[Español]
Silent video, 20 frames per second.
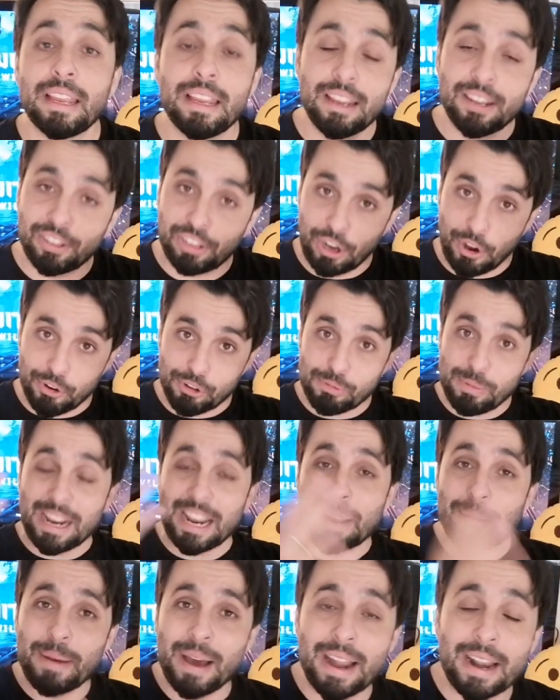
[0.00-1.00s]
y se os
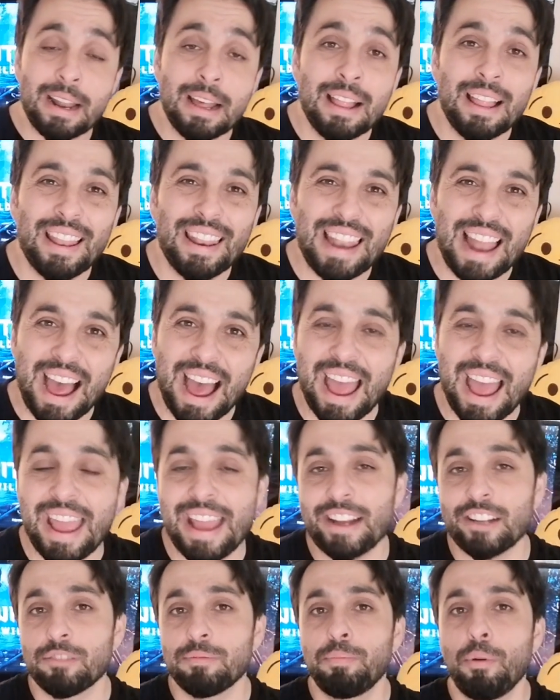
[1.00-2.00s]
va a quemar la
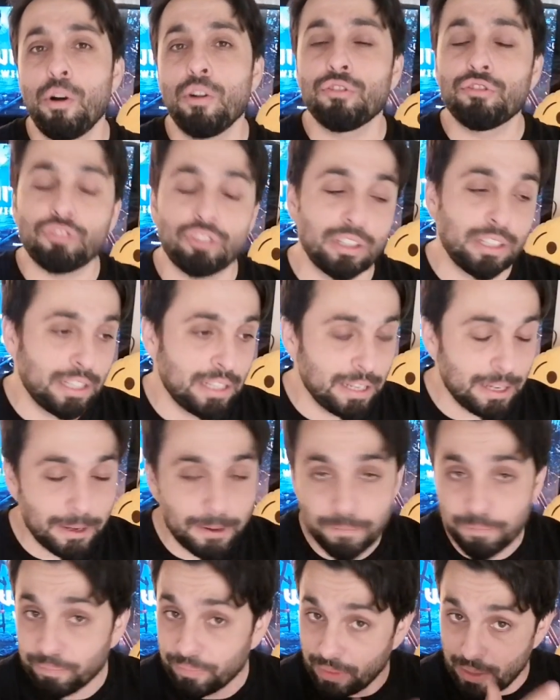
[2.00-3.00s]
Xbox
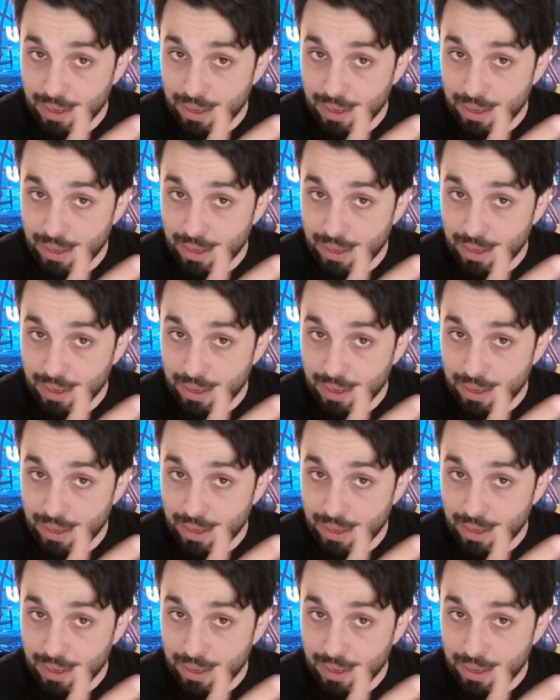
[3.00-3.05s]
eh,